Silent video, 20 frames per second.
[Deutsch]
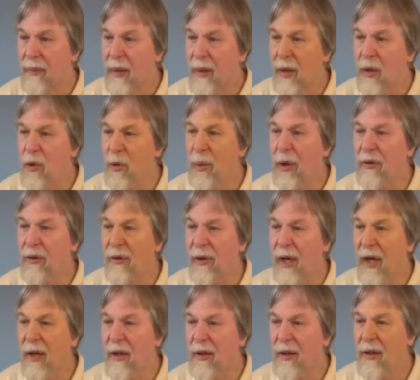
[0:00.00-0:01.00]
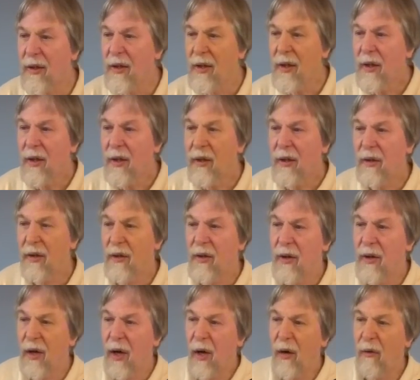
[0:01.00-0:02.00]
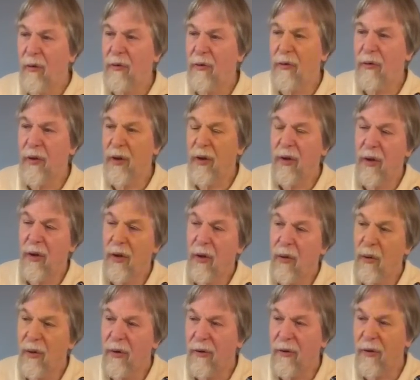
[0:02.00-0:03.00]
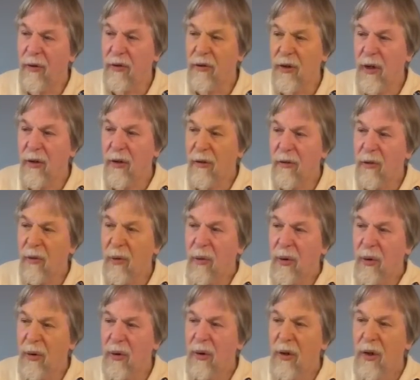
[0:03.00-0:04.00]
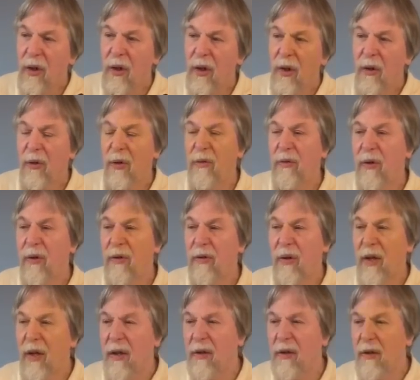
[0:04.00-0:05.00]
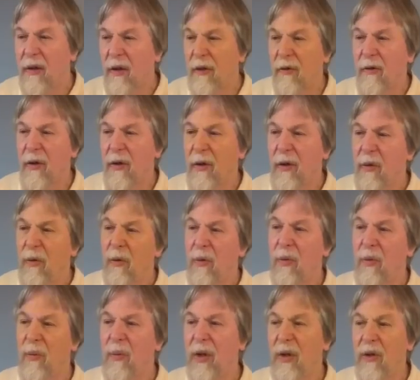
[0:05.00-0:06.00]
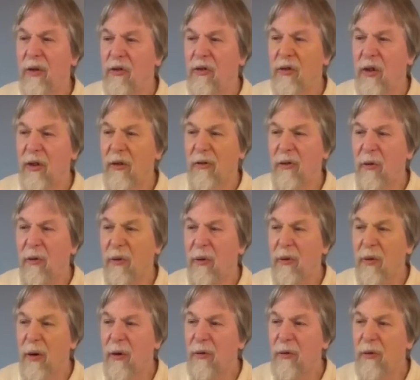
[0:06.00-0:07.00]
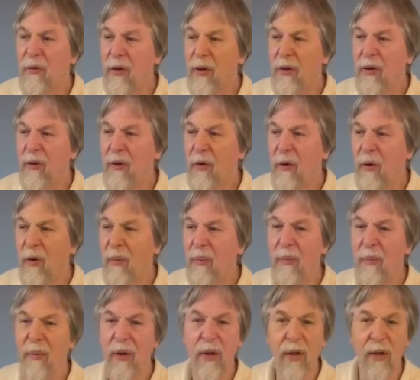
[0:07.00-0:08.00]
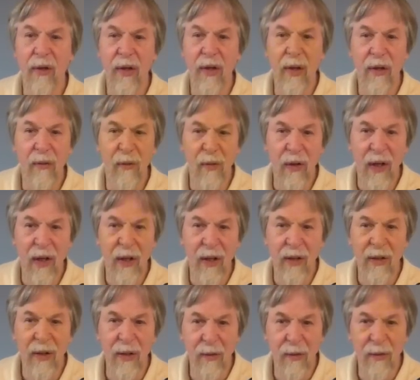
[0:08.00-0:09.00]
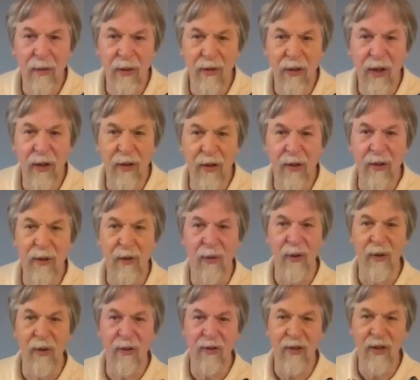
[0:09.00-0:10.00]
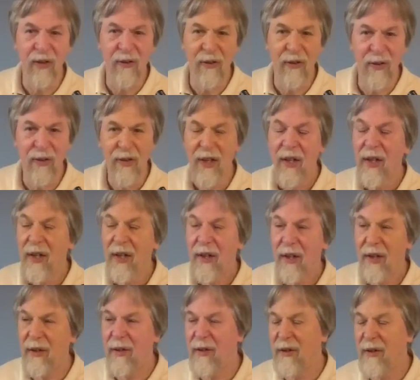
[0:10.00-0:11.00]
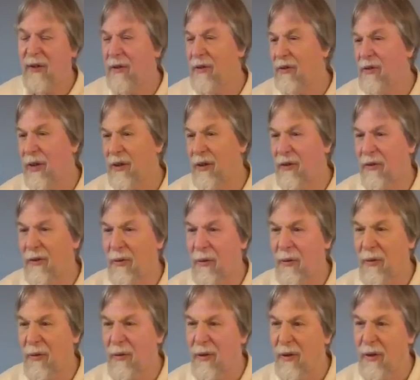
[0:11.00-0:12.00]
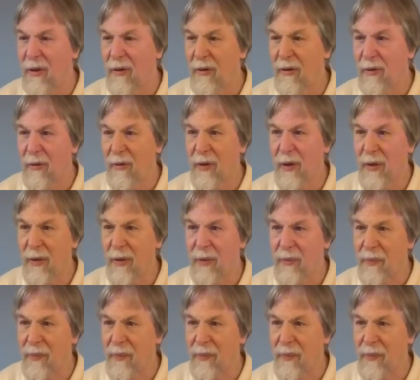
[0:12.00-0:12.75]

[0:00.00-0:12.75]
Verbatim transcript: Übertragen auf unsere Schatztruhe können wir sagen, dass wir nunmehr die Schatztruhen öffnen, um dann vielleicht die versteckten Goldschätze in diesen Schatztruhen zu finden